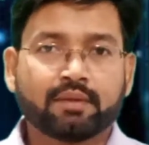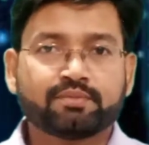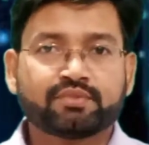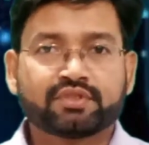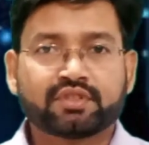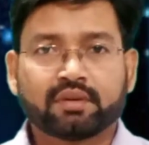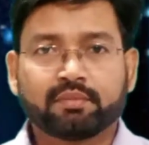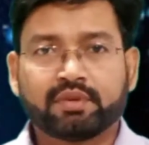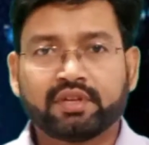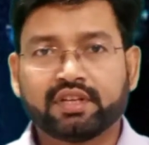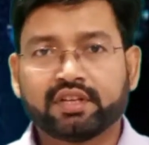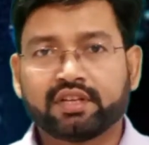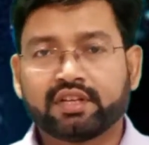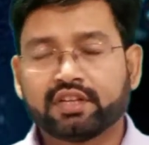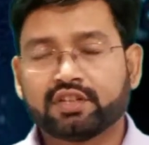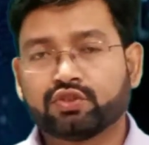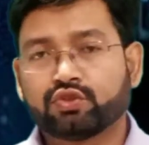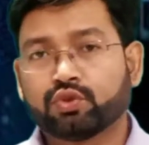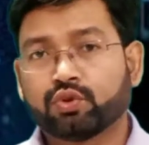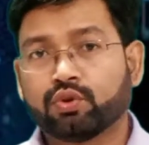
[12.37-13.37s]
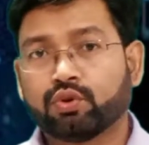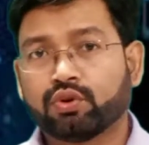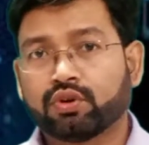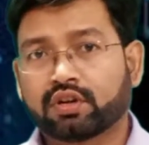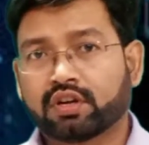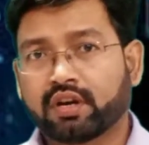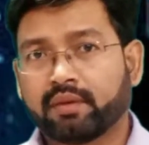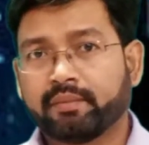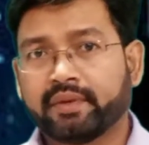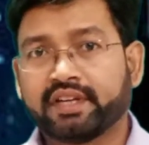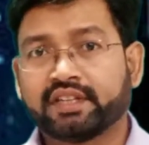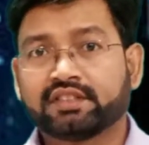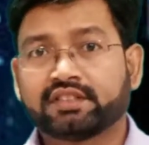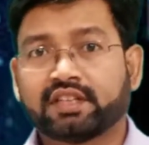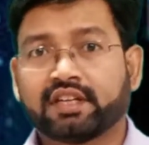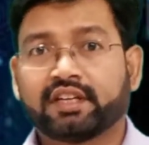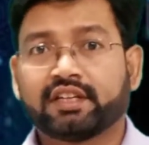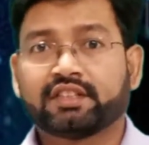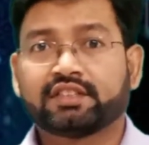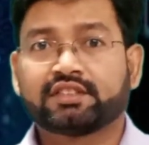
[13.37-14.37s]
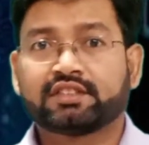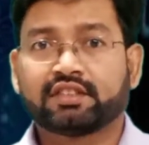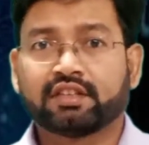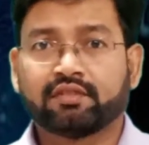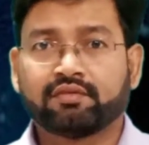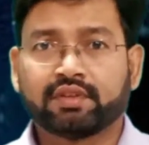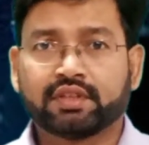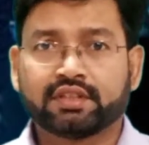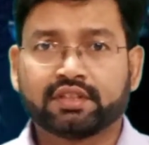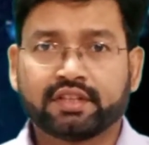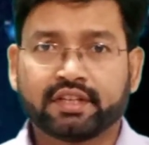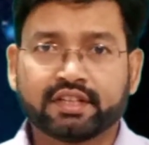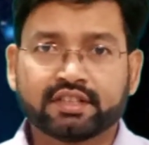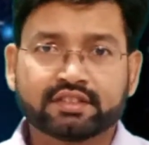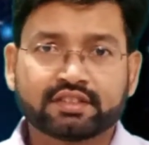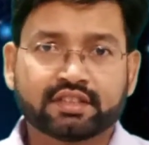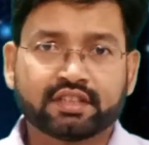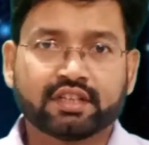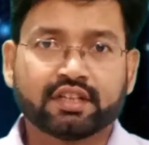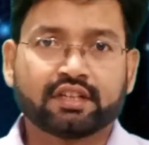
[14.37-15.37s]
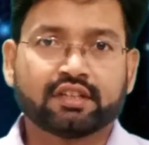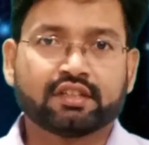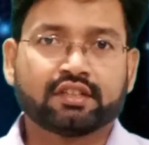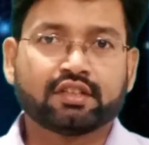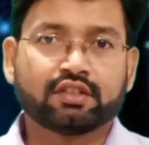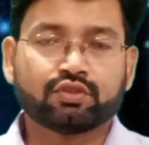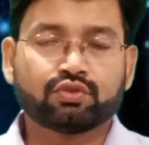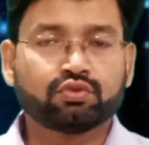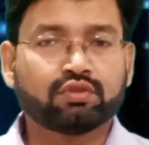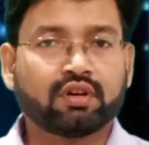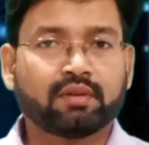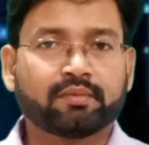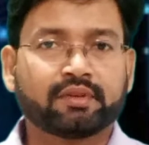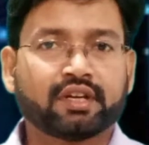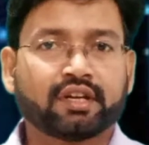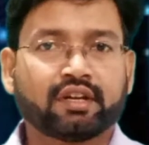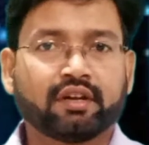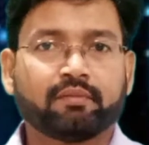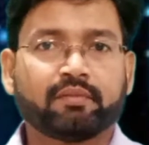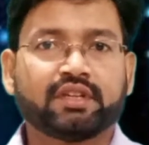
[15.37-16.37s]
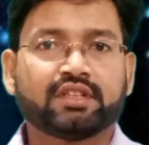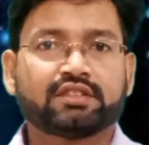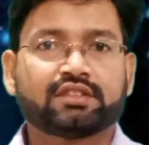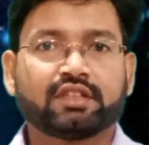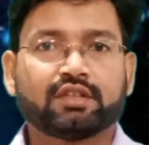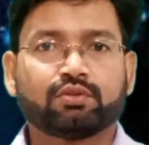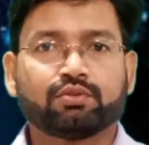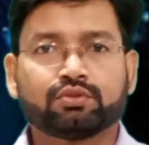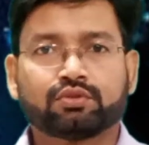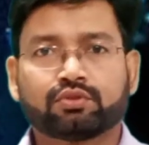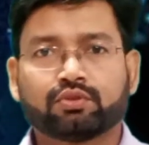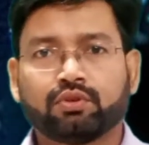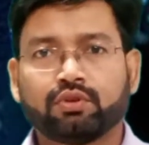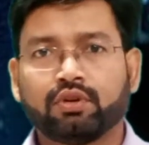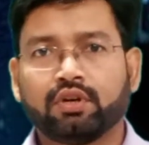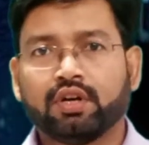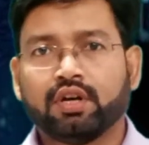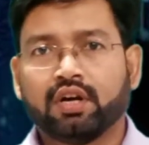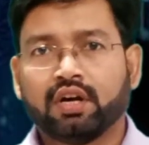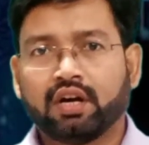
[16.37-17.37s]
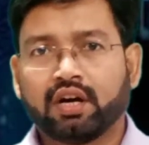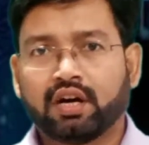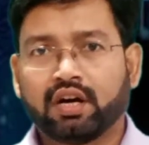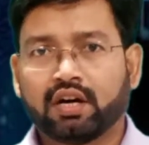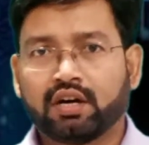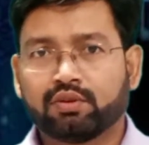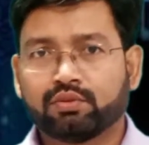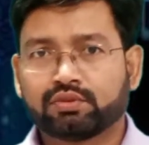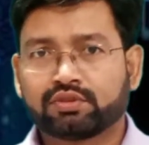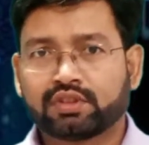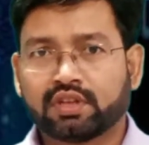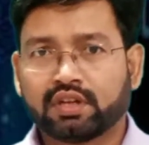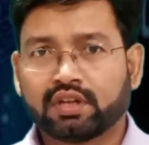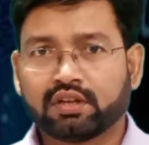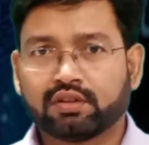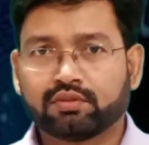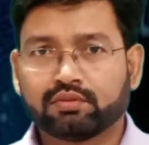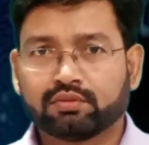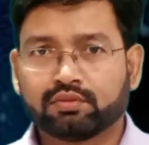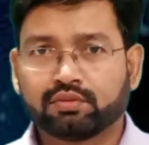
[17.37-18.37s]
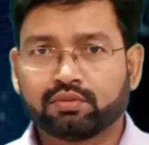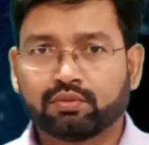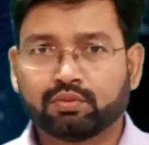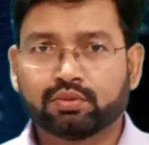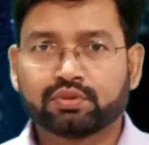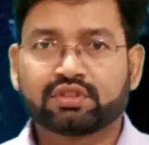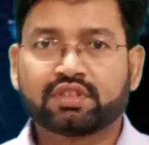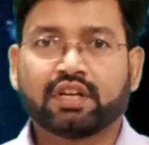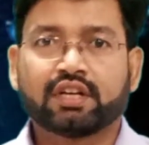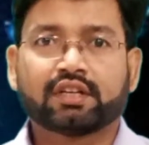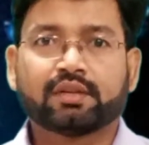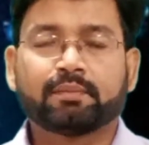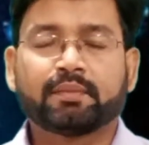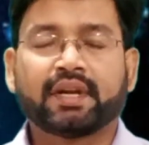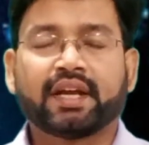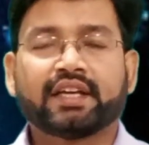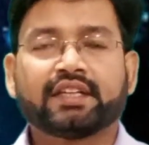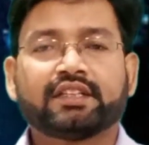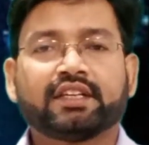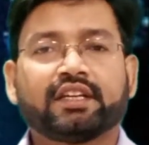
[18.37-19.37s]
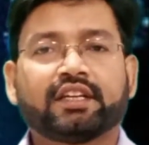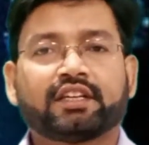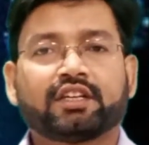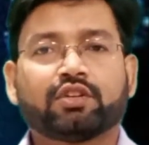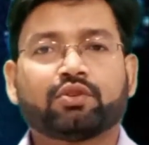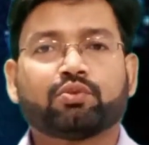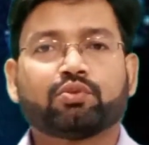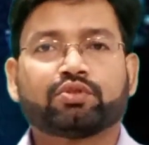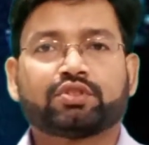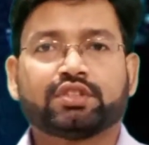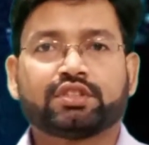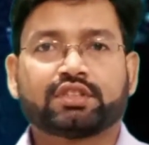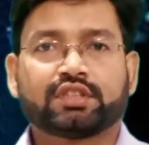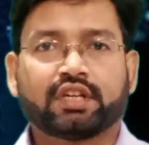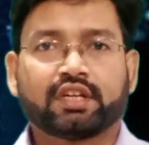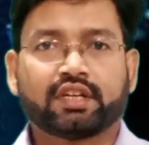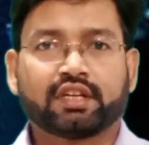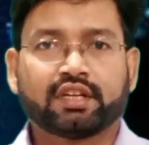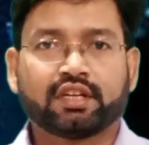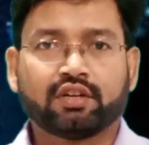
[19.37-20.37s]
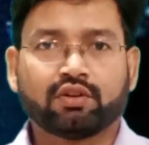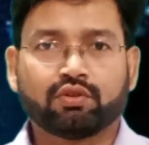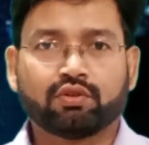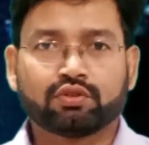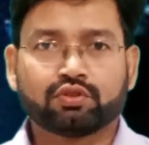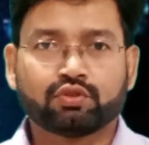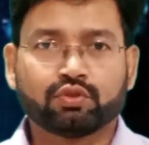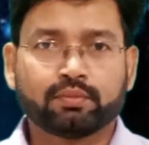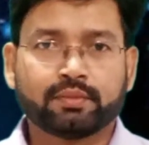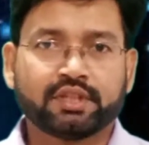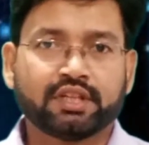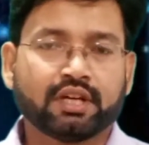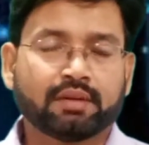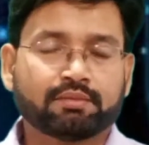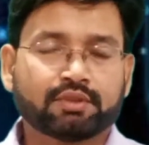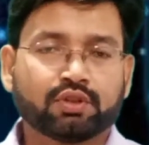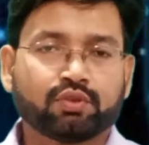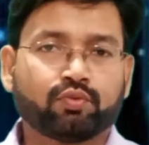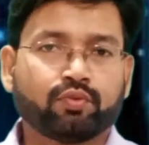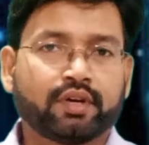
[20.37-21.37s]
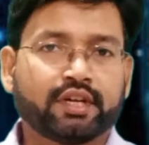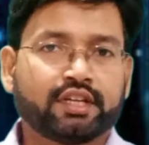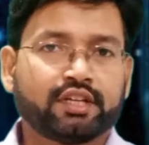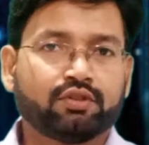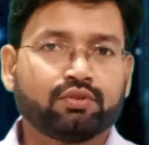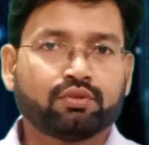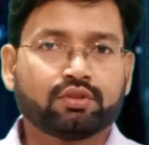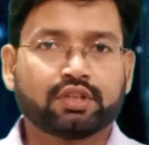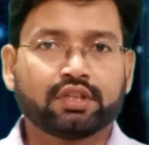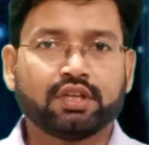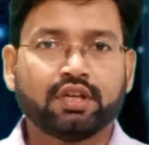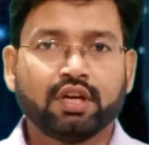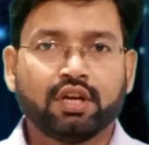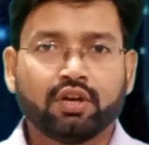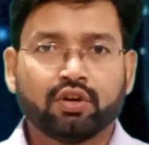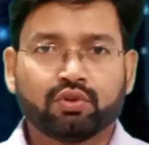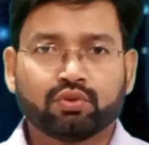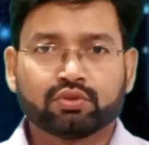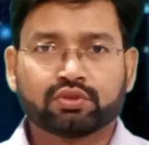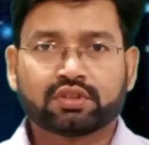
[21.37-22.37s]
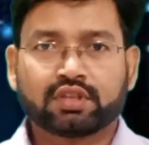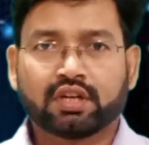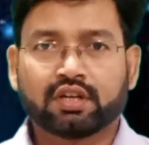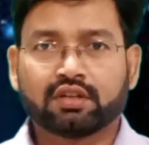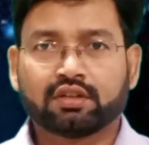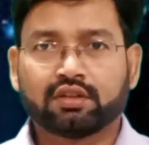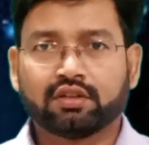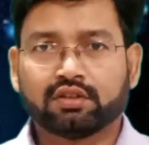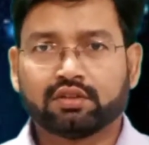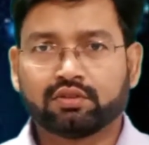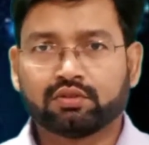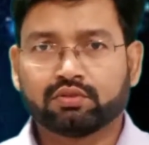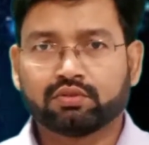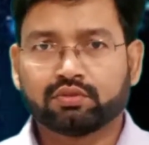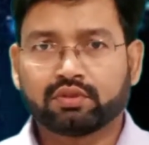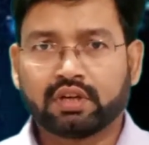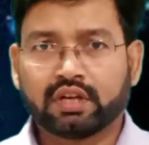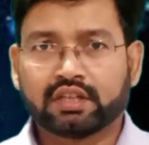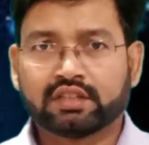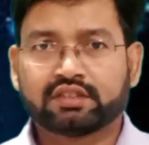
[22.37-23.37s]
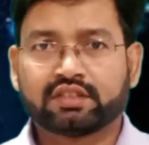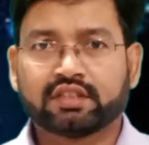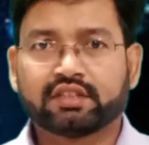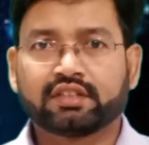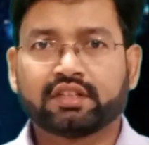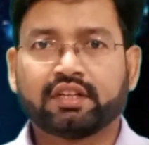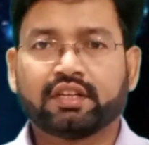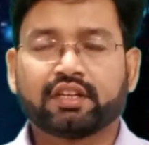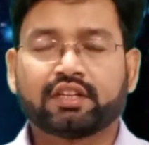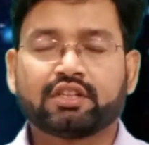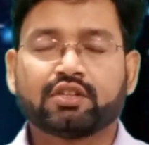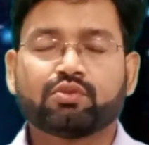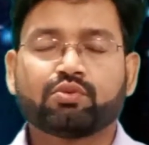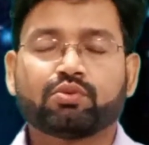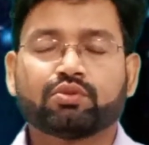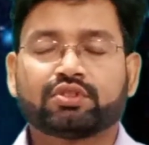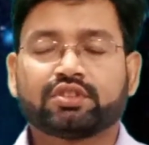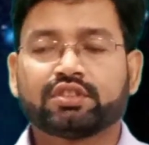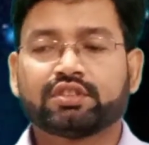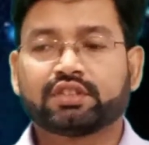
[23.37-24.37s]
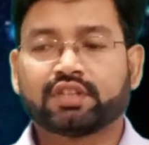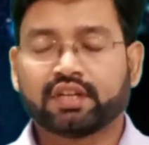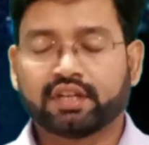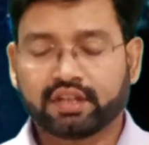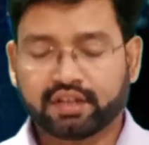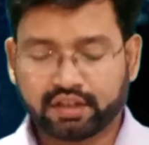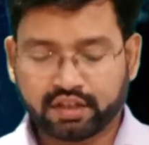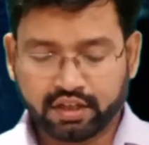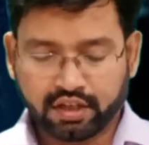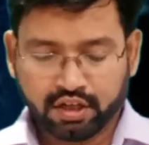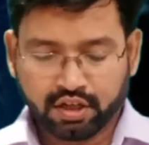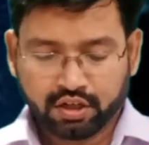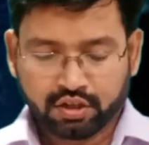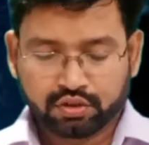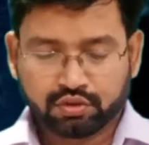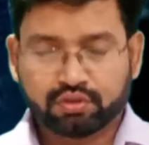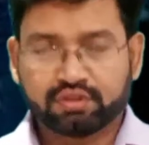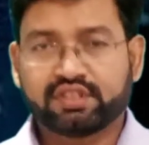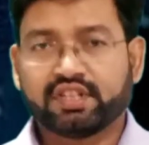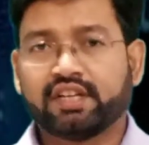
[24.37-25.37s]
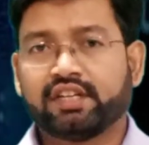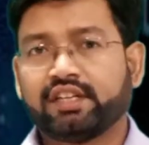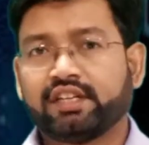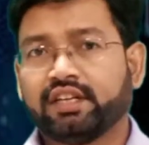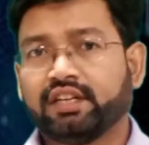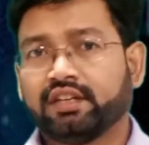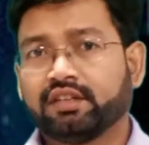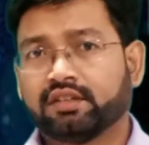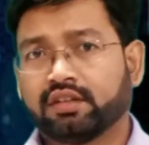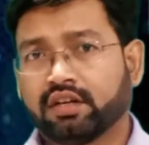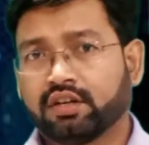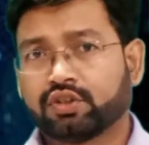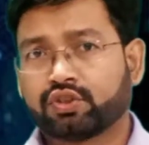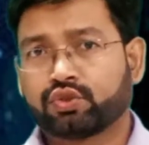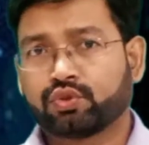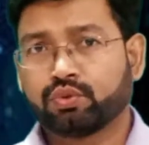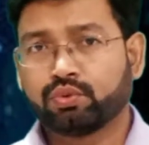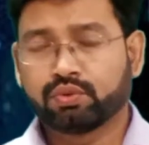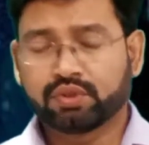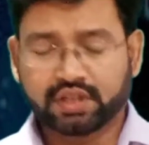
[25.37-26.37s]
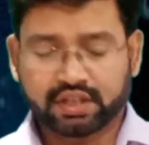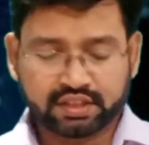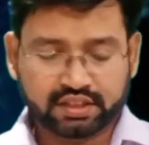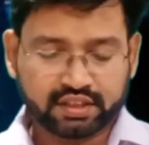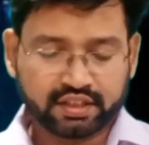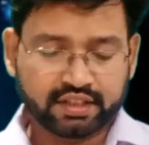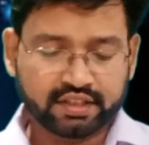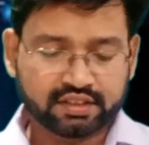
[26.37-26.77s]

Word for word: आप सभी के जो कमेंट्स हैं सेवन डेज़ के अंदर जो आपके कमेंट्स हैं उसको आ, उसका उसका रिप्लाई देने की कोशिश करेंगे और जो भी आपकी क्वेरी होगी उसका आंसर देने की कोशिश करेंगे तो चलिए शुरू करते